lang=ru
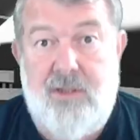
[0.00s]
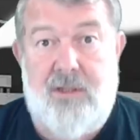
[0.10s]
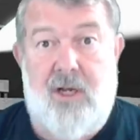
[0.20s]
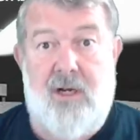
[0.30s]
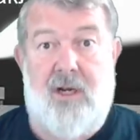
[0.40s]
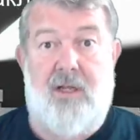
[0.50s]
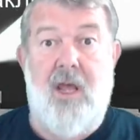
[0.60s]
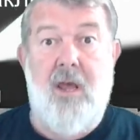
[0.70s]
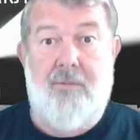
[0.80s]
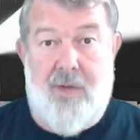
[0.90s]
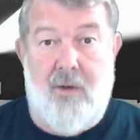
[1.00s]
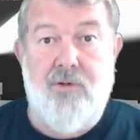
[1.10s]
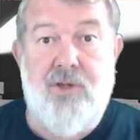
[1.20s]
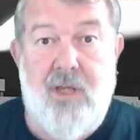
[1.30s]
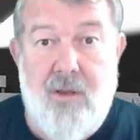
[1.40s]
интернет,
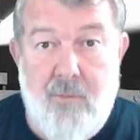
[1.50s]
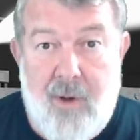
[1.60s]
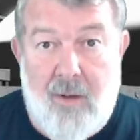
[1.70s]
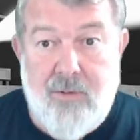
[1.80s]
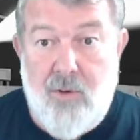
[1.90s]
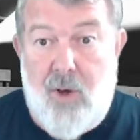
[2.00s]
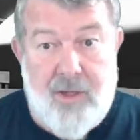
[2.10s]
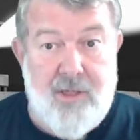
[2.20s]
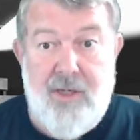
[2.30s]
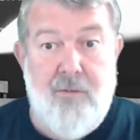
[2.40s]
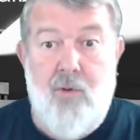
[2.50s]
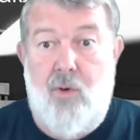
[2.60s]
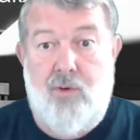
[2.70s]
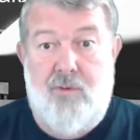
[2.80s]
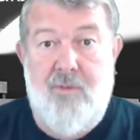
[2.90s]
потому что это бабло, они не
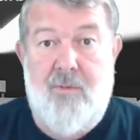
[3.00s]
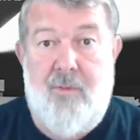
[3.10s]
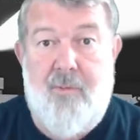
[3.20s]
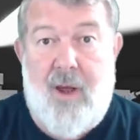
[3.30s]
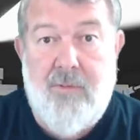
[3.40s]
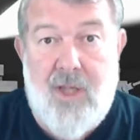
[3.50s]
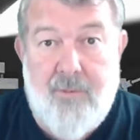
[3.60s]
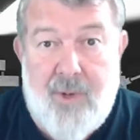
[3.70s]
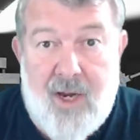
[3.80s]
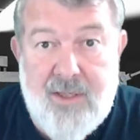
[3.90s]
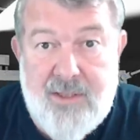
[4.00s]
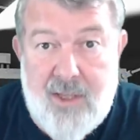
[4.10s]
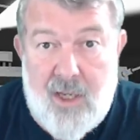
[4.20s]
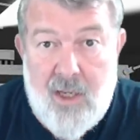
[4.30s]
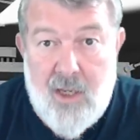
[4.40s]
могут мимо бабла пройти.